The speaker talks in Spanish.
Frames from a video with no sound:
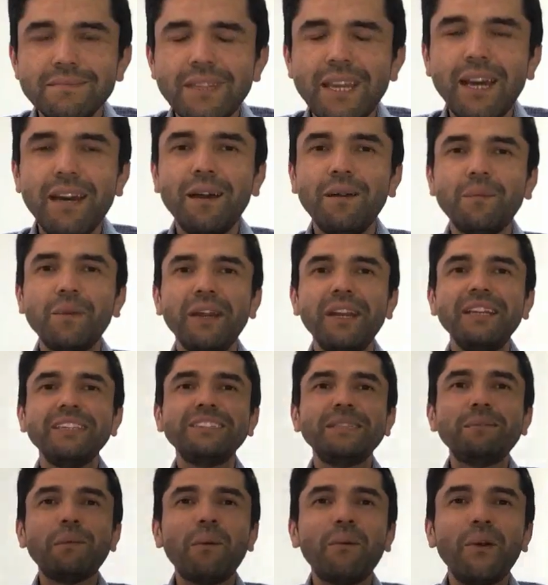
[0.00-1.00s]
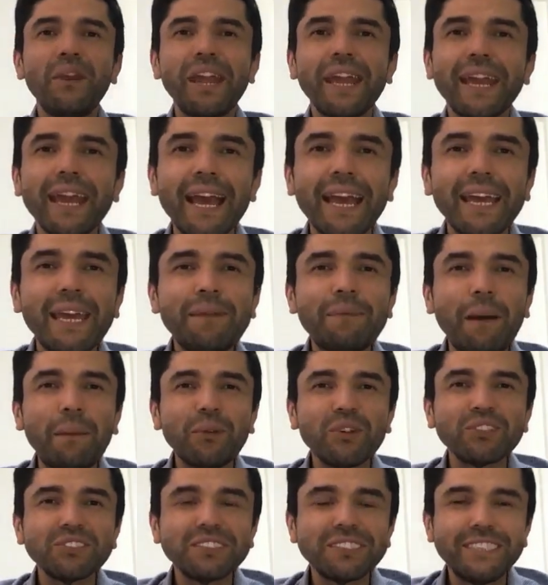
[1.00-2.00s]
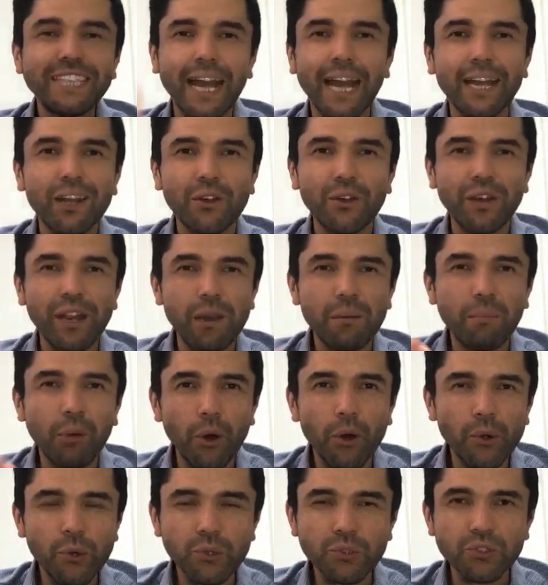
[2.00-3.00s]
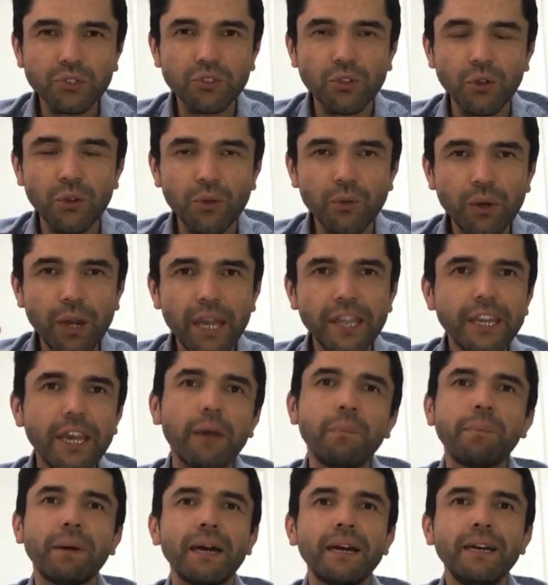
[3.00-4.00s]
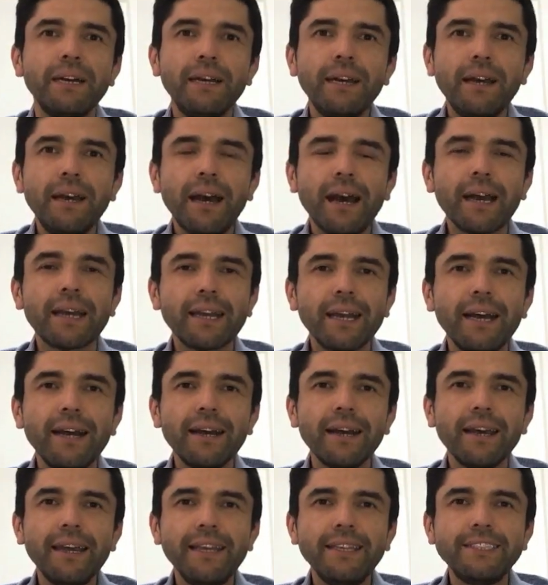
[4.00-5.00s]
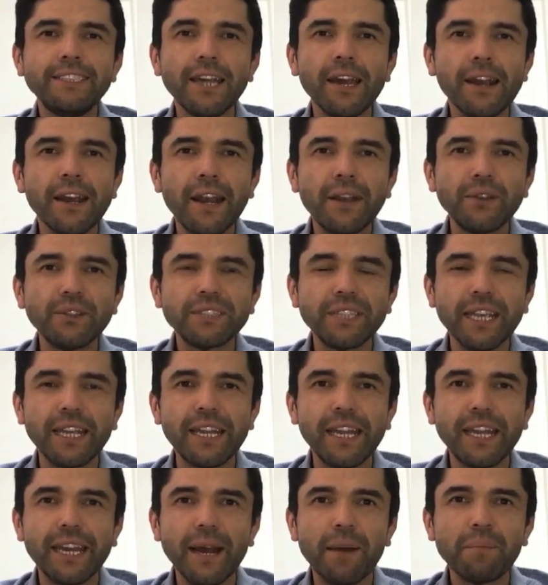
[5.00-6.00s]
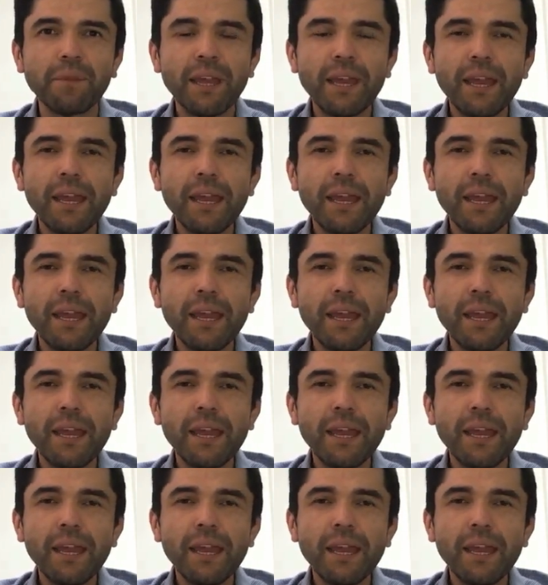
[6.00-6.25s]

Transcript: Ah, buenísimo, Mónica, y vamos ya con el bonus, con una ñapa, acá en Charla No Técnica.